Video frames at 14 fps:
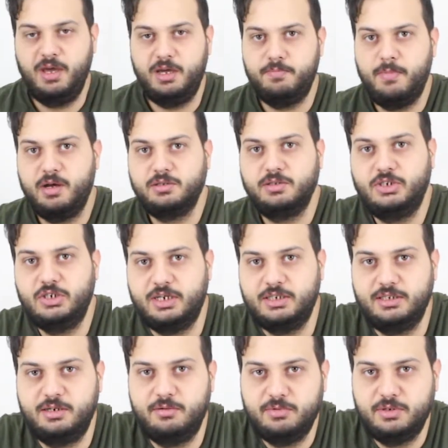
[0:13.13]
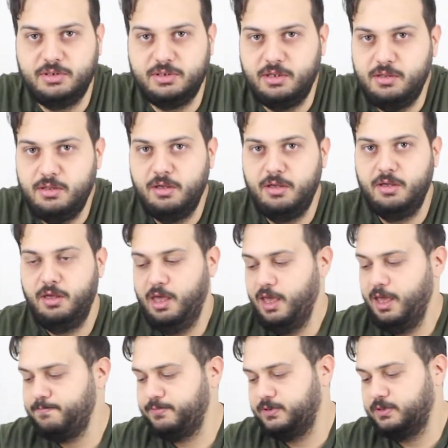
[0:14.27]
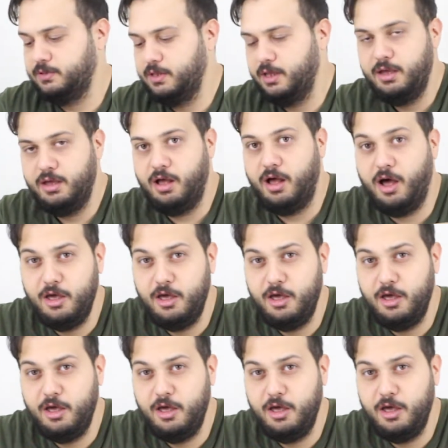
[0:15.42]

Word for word: MacBox cihazlarımızın hepsinde